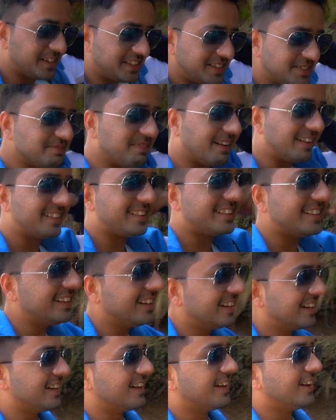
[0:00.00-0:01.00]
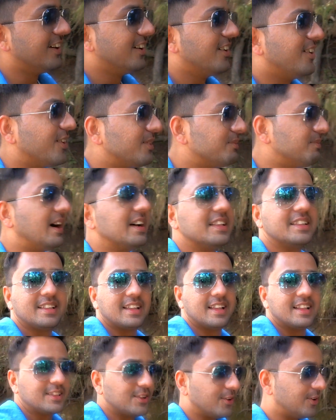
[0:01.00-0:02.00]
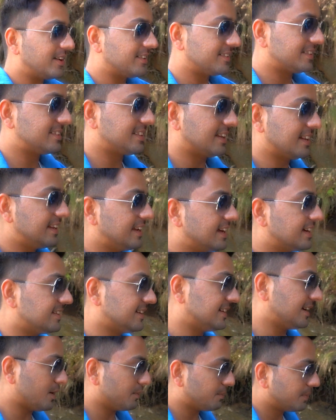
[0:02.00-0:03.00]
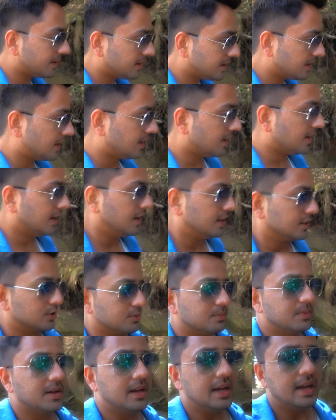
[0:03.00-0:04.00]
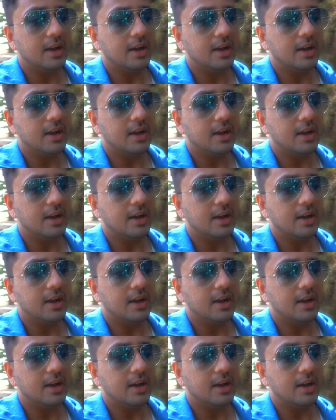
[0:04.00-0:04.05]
गई थी बैटरी और मैं आज थोड़ा सा चल गया था यहाँ पे तो मैं